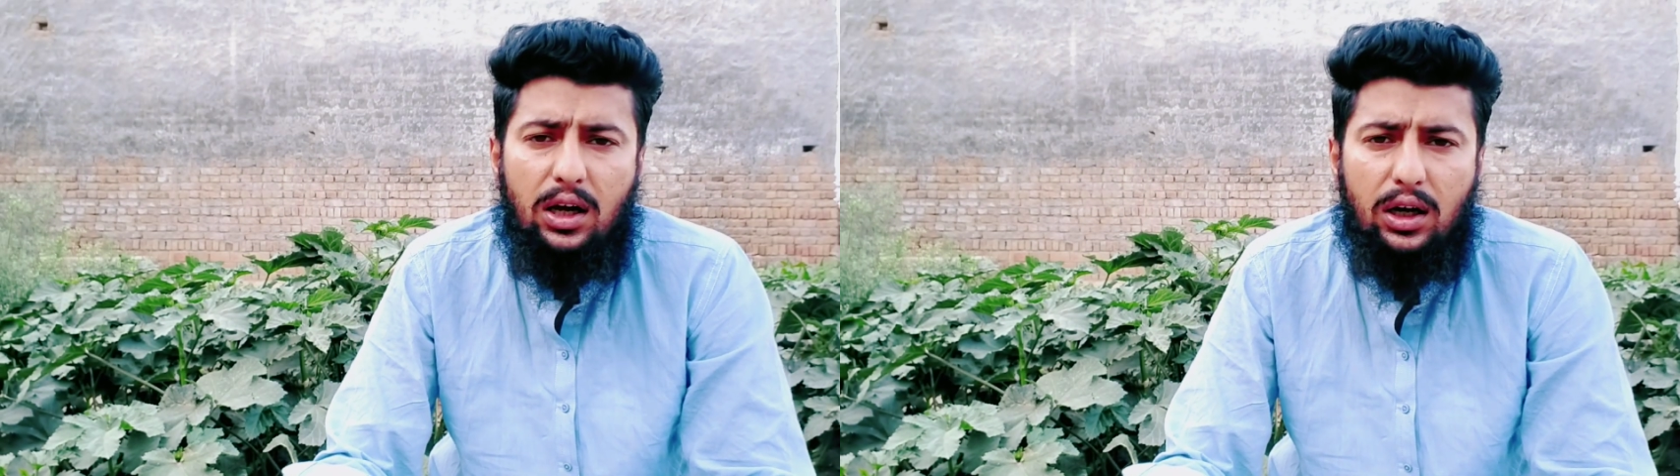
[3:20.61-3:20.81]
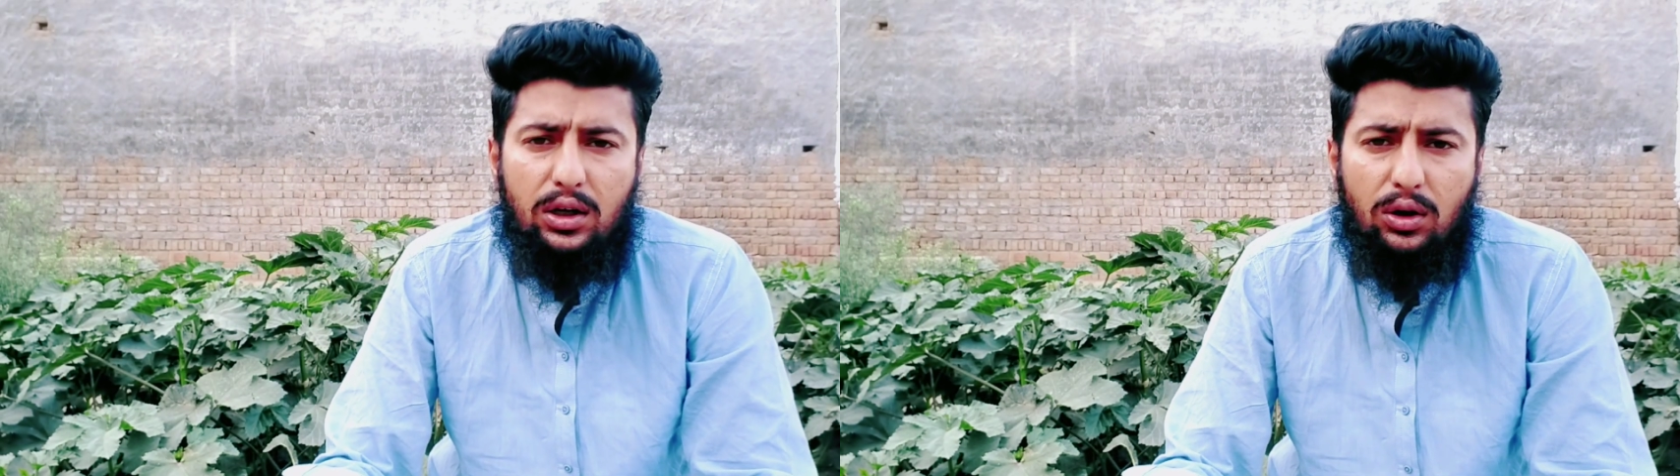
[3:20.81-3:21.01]

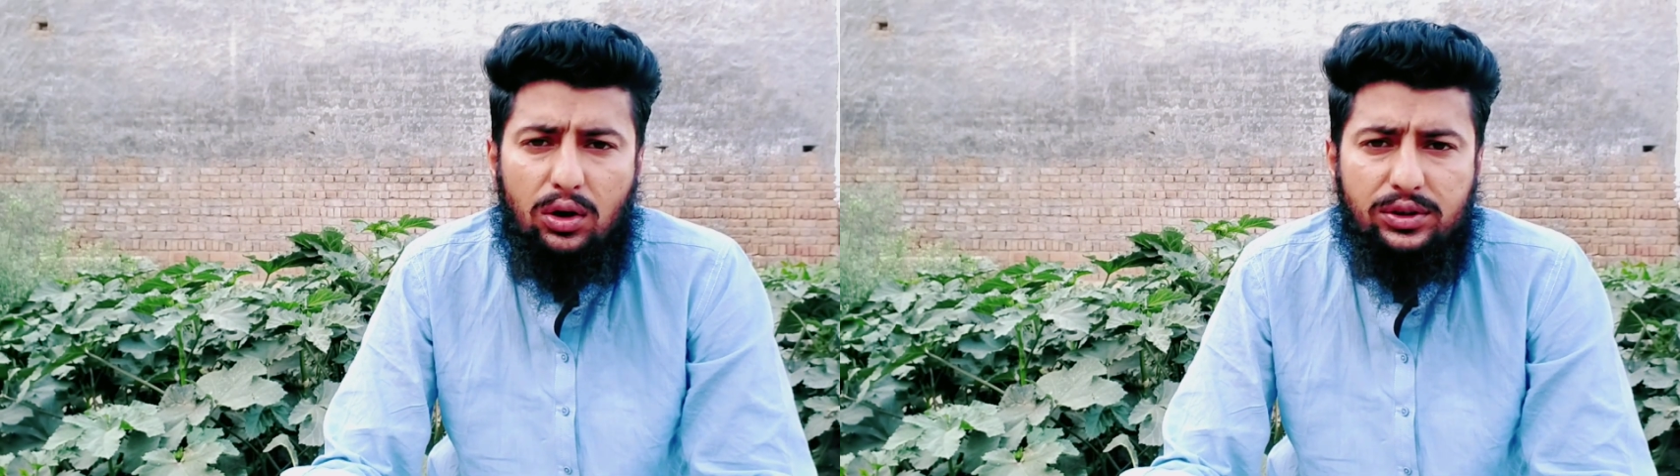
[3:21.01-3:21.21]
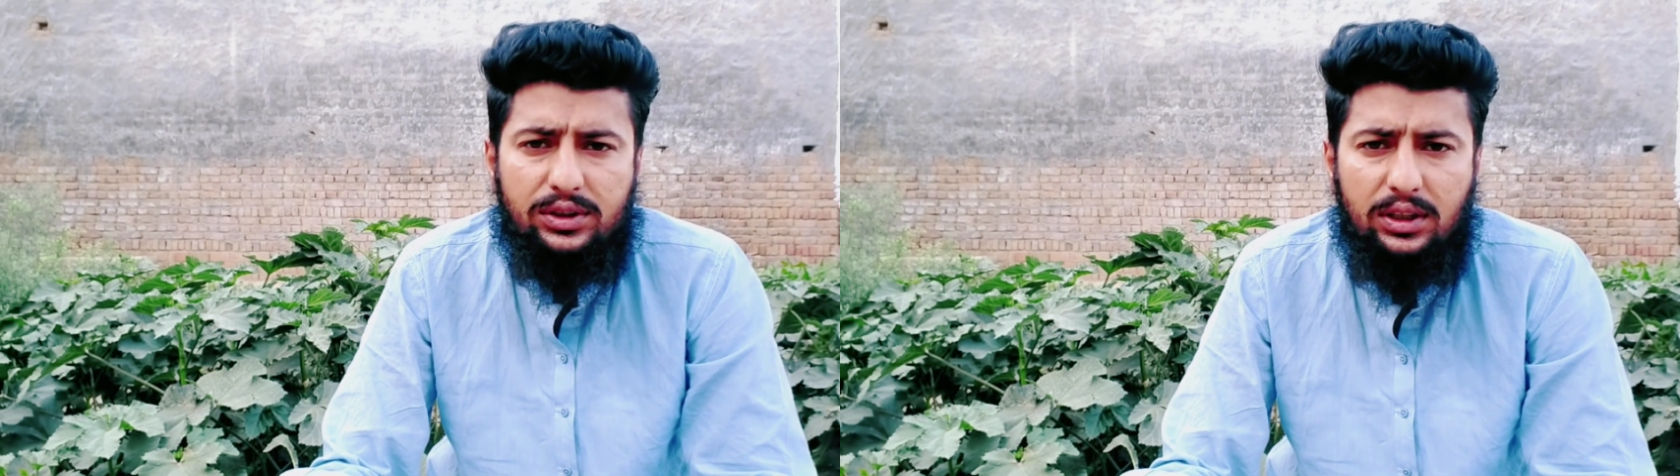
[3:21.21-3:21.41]

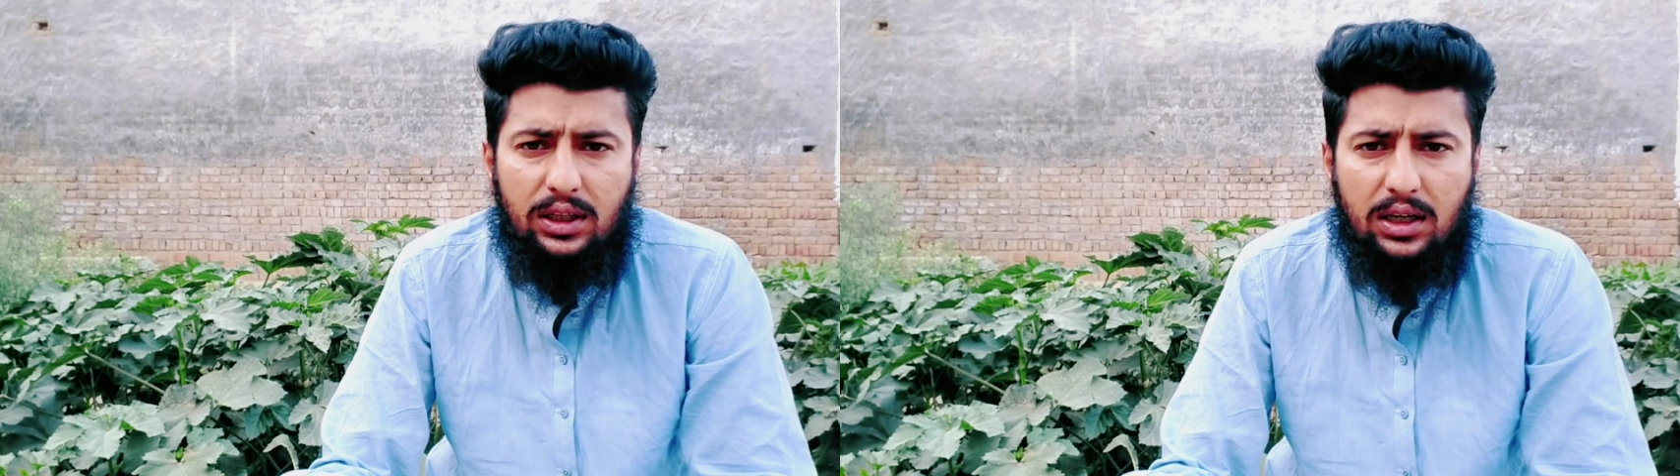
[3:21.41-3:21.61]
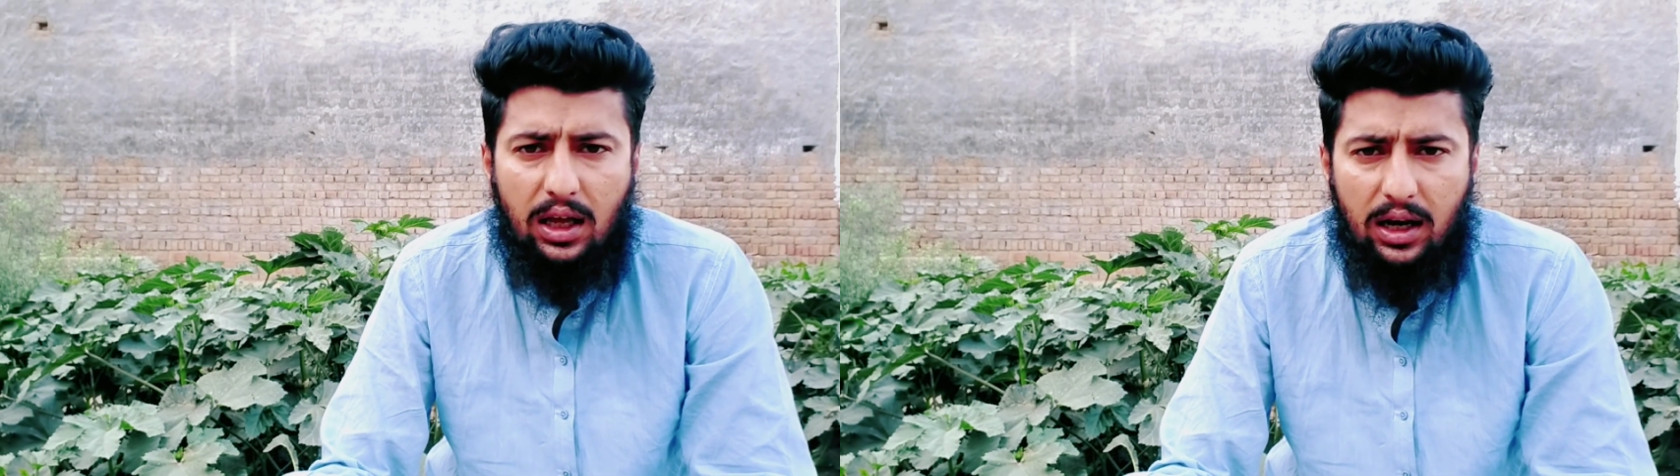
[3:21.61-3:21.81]
क्रॉस
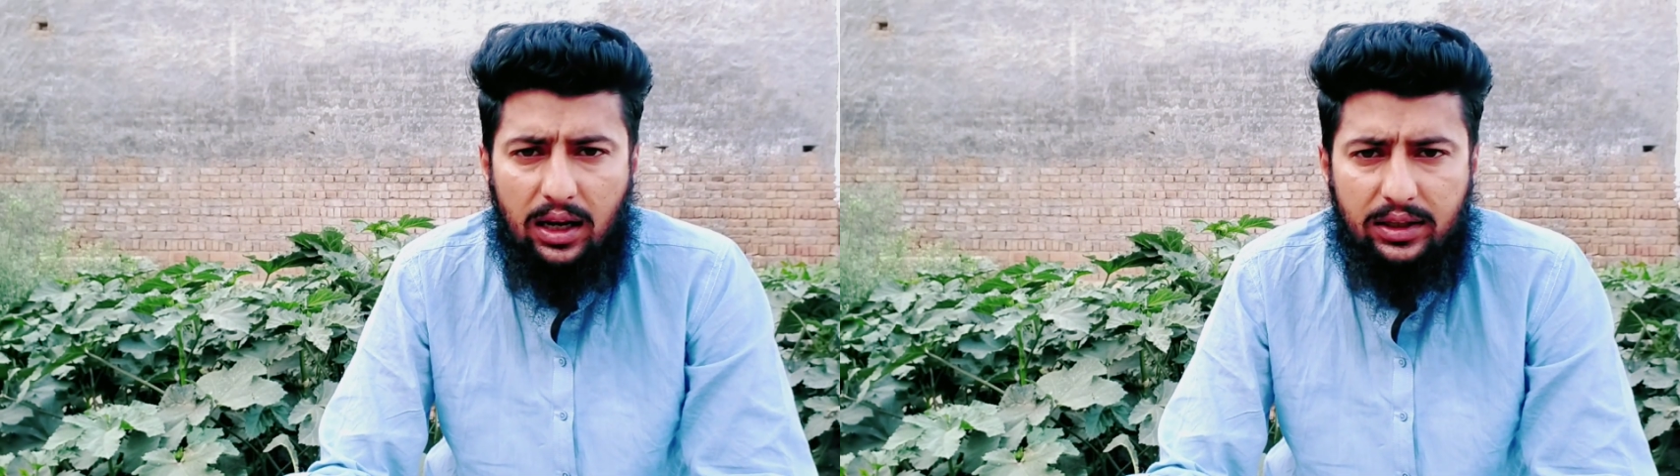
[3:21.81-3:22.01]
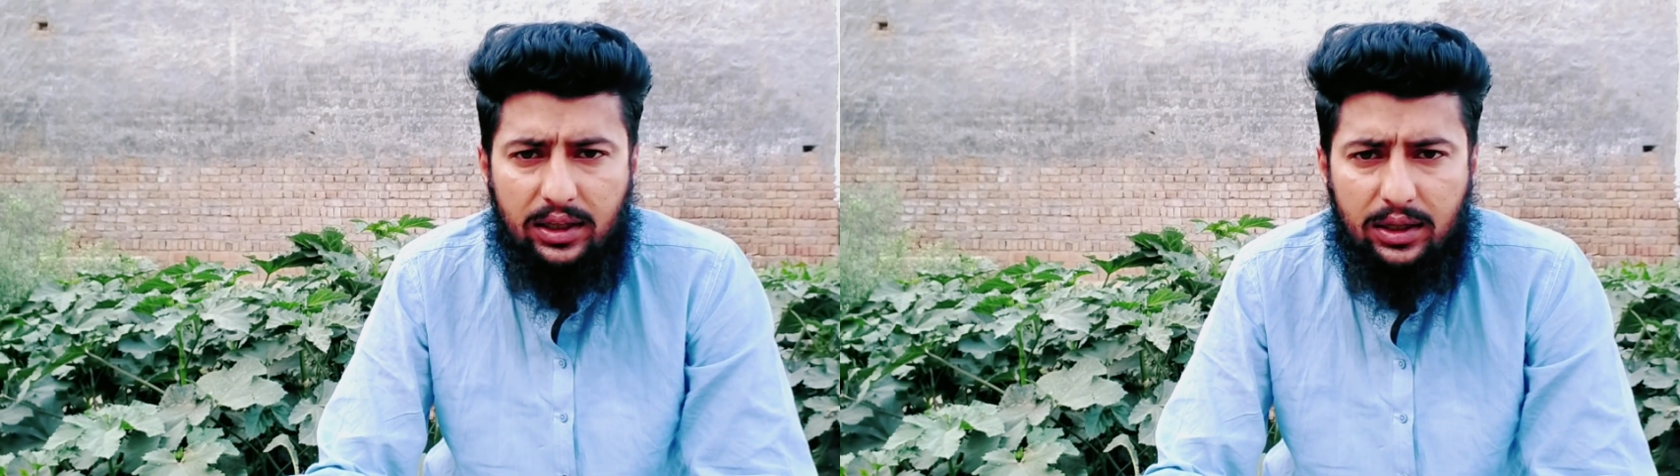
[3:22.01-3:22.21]
कर
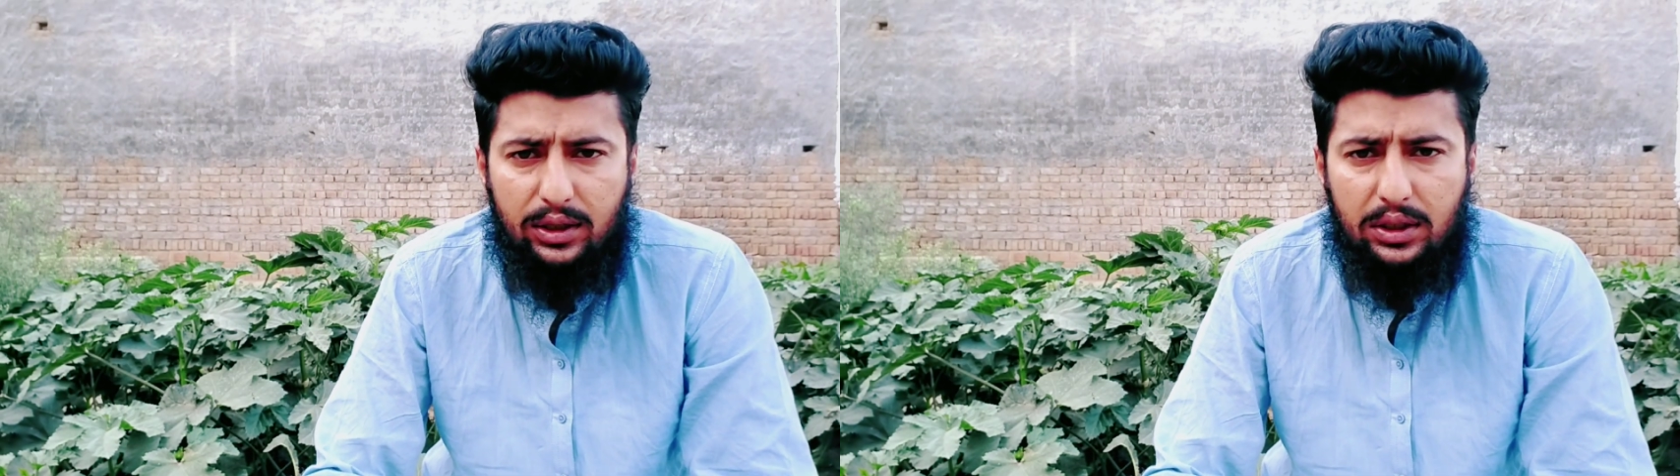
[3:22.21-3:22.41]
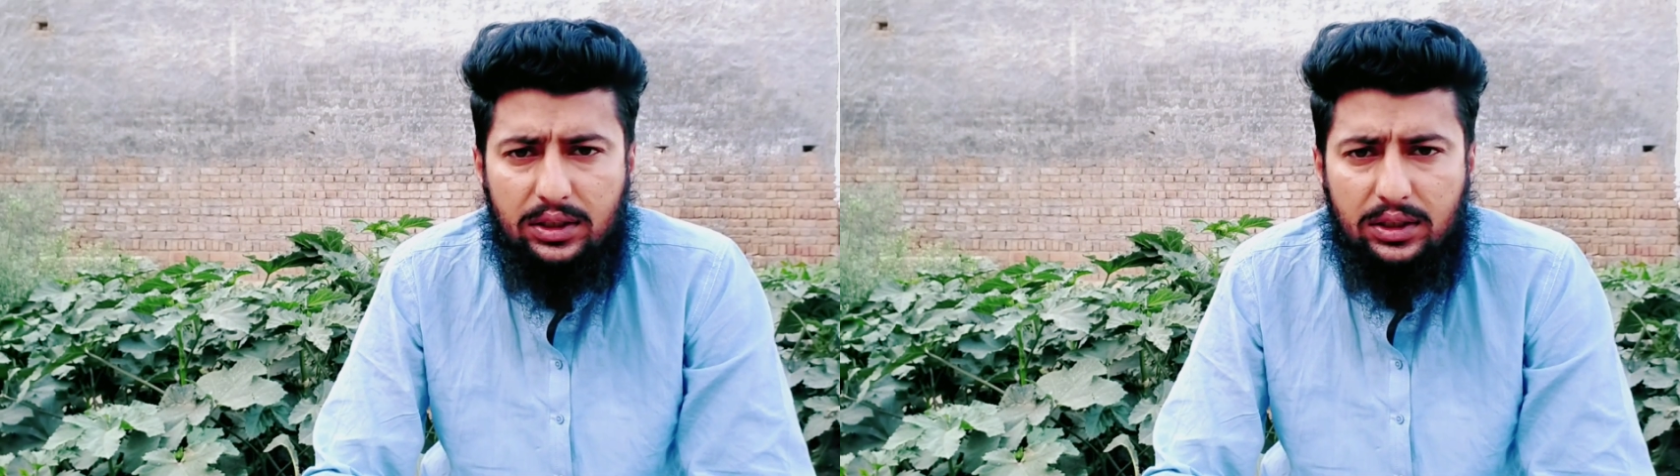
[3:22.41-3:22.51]
रहे थे